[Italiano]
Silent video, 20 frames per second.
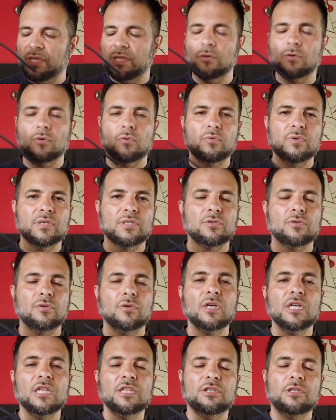quindi con
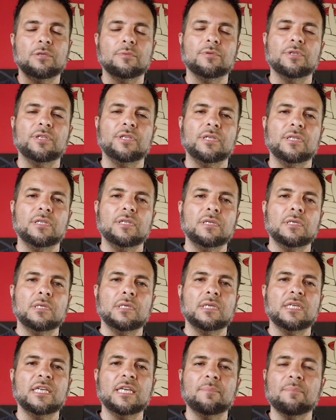questo tipo di,
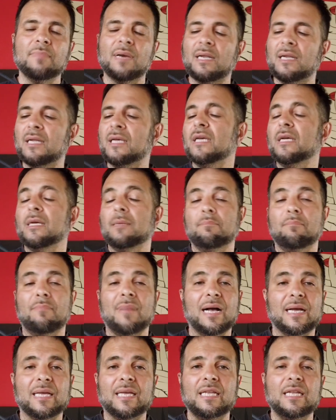di gimbal?
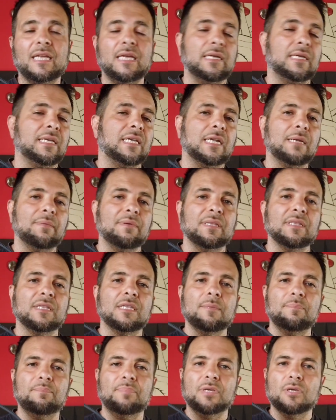Macchine
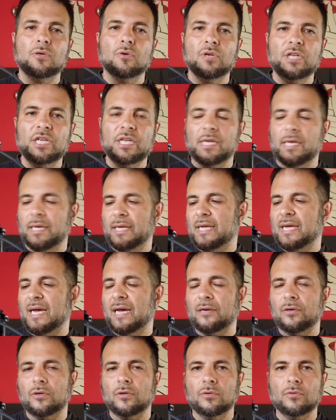chiaramente piccoline che
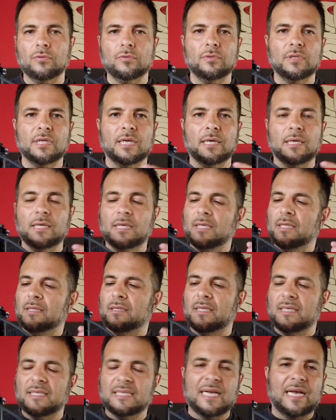hanno un
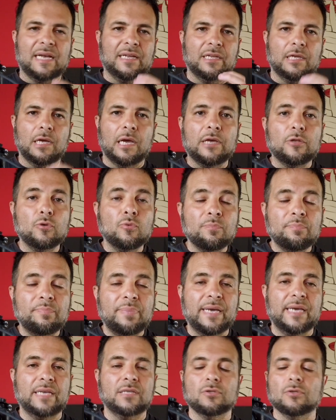design ed un
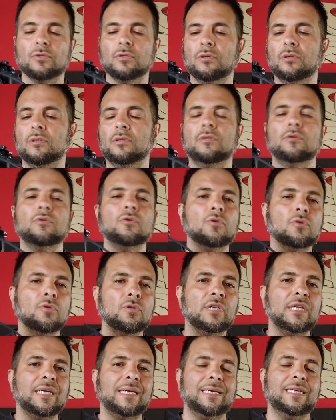peso
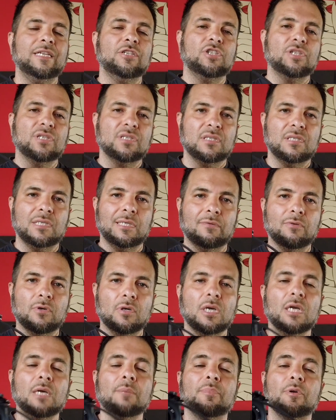non
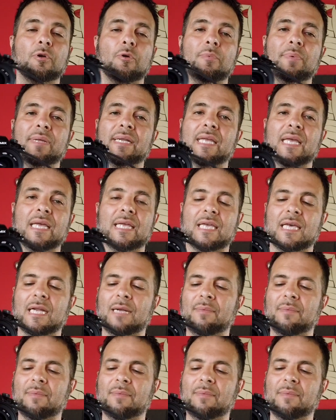eccessivo, proprio perché